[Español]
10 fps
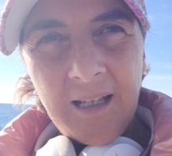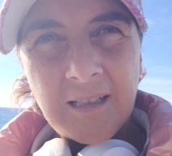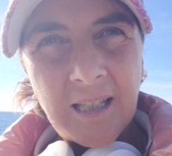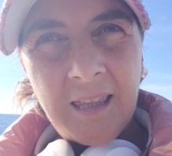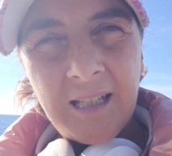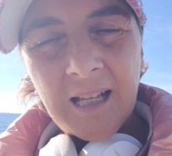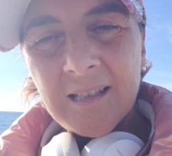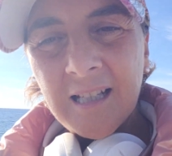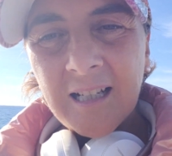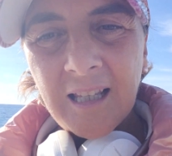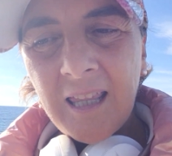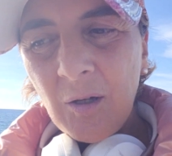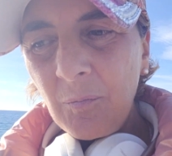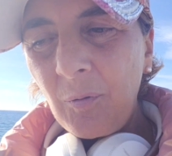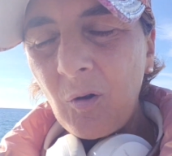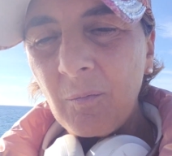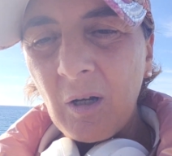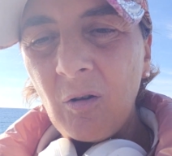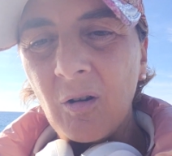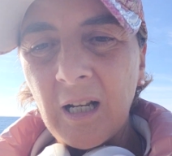Es decir, a ser cada día un poco
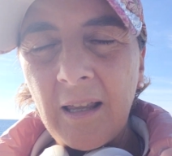mejor,